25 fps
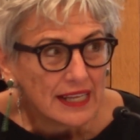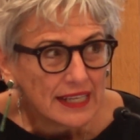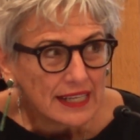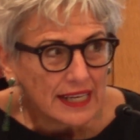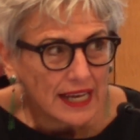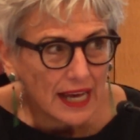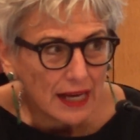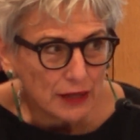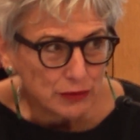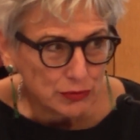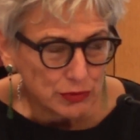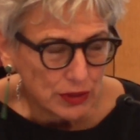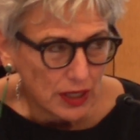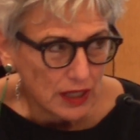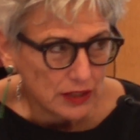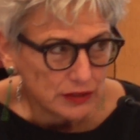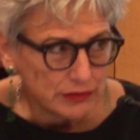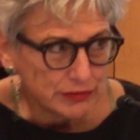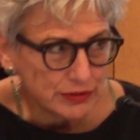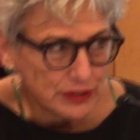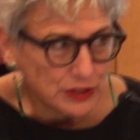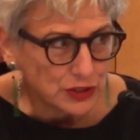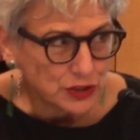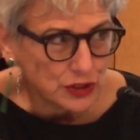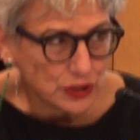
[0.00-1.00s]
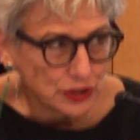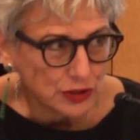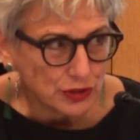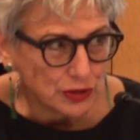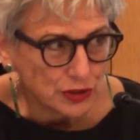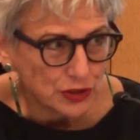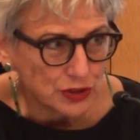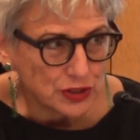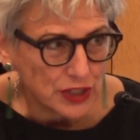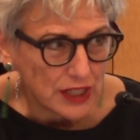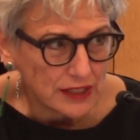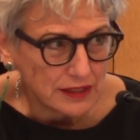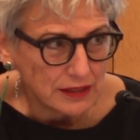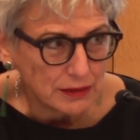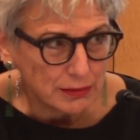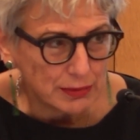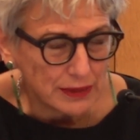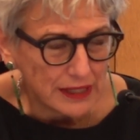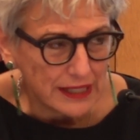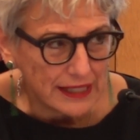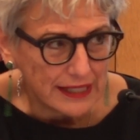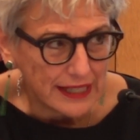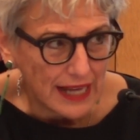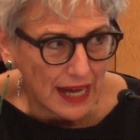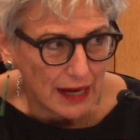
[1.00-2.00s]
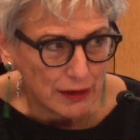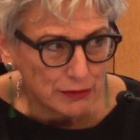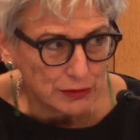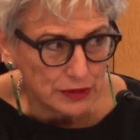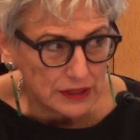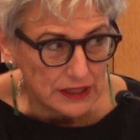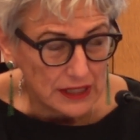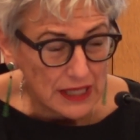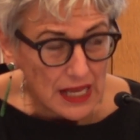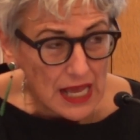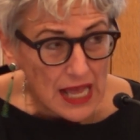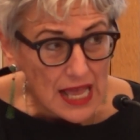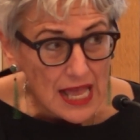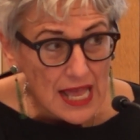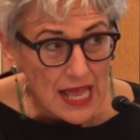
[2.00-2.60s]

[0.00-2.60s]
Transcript: che ha curato Francesco Giasi per Einaudi.